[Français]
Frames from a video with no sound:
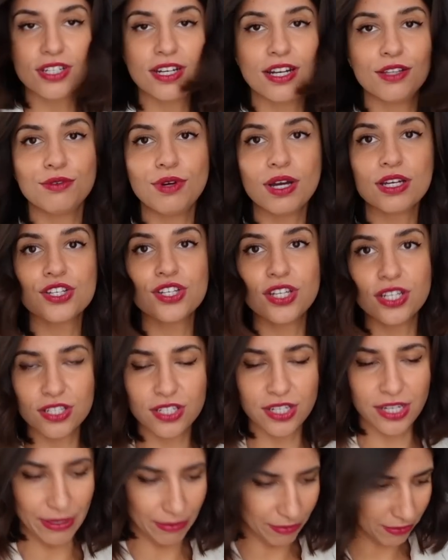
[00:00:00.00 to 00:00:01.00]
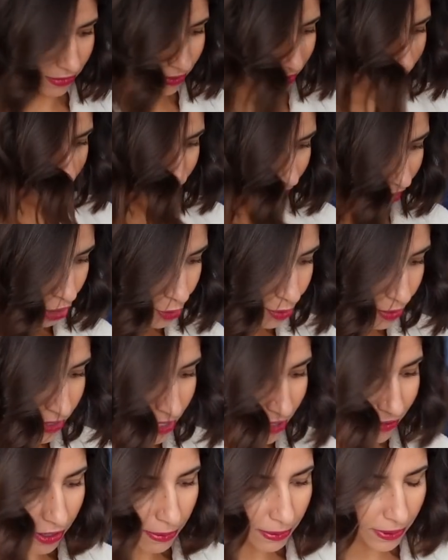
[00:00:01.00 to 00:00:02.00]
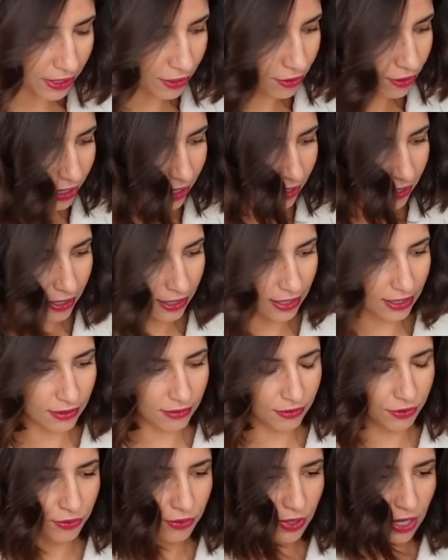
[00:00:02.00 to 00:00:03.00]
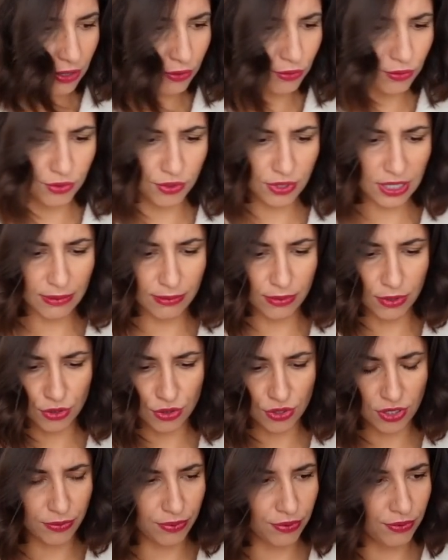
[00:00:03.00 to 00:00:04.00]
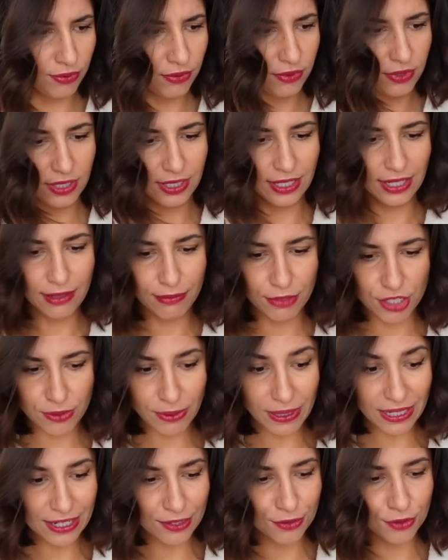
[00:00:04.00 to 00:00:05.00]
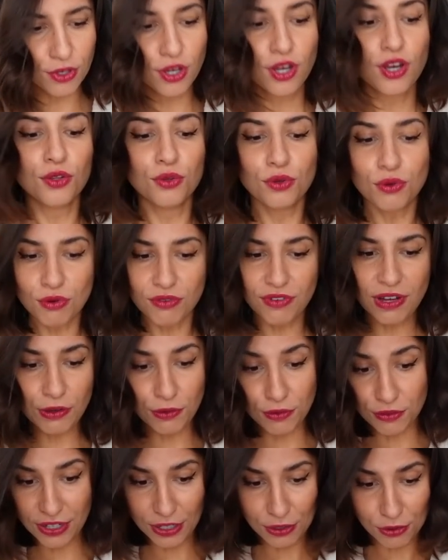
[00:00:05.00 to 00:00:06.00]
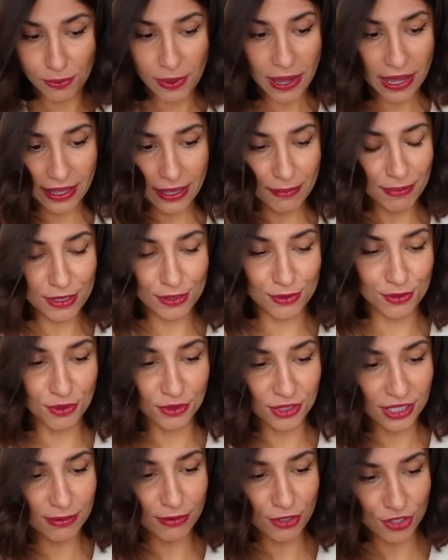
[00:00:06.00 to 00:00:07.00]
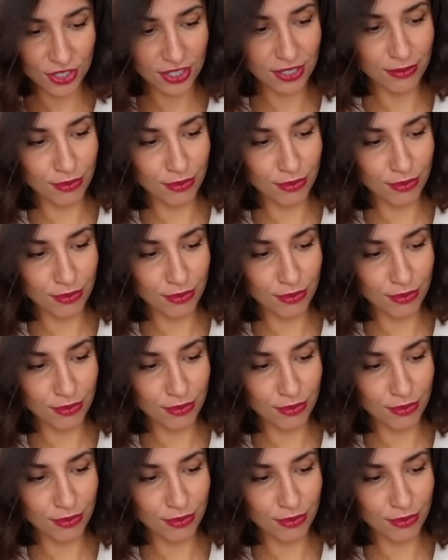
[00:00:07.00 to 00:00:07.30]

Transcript: et la noire chez H&M je pensais avoir pris que la noire ou que la blanche, je sais plus. Mais j'ai pris les deux. Donc on va, on va comparer parce que honnêtement j'étais